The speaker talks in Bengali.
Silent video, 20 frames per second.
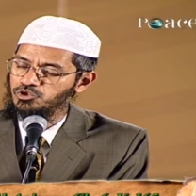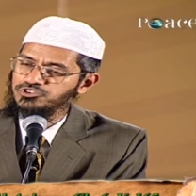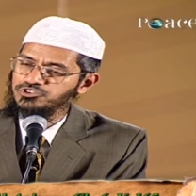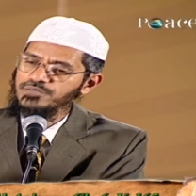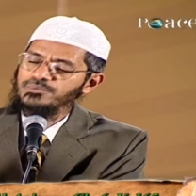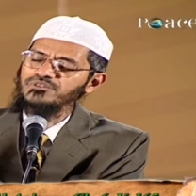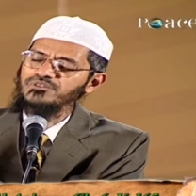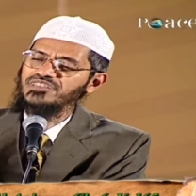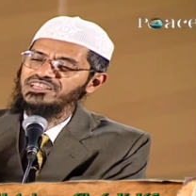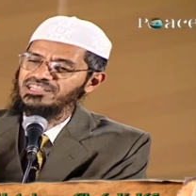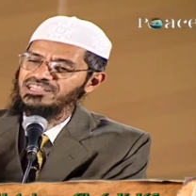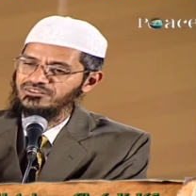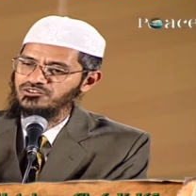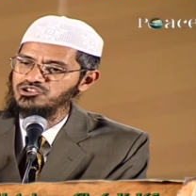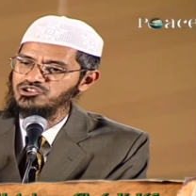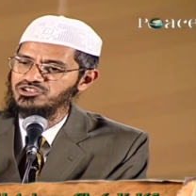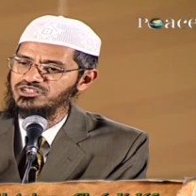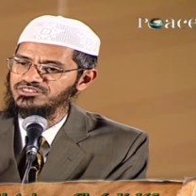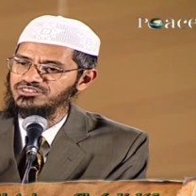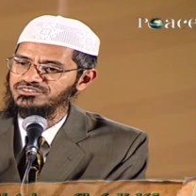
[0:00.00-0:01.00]
বেশি
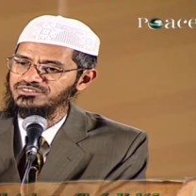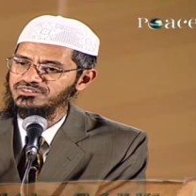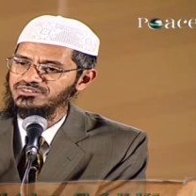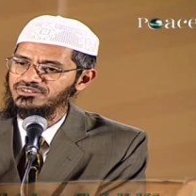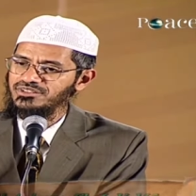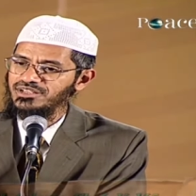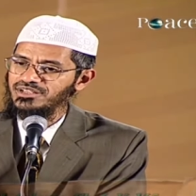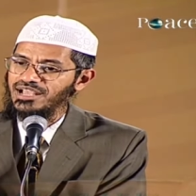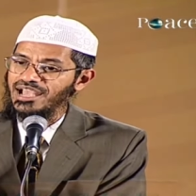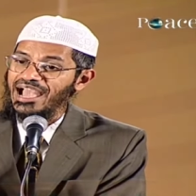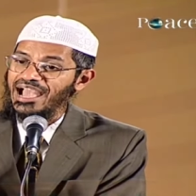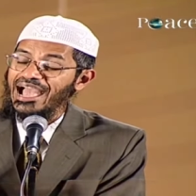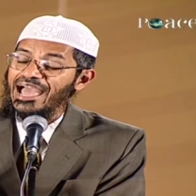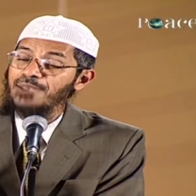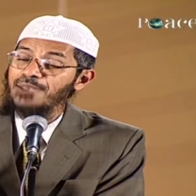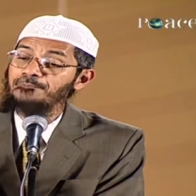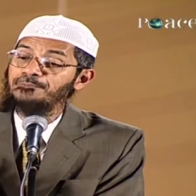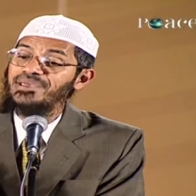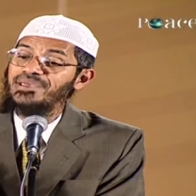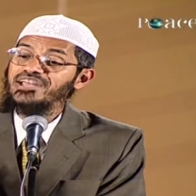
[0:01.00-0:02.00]
মর্যাদায় উন্নীত করেছেন
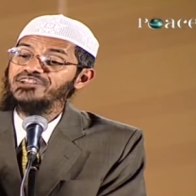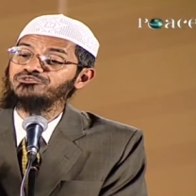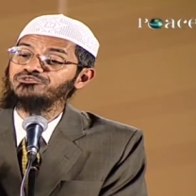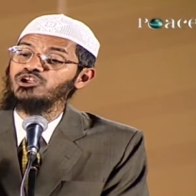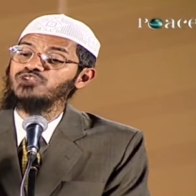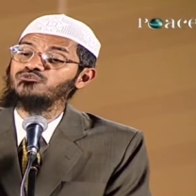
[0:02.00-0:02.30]
আর তিনি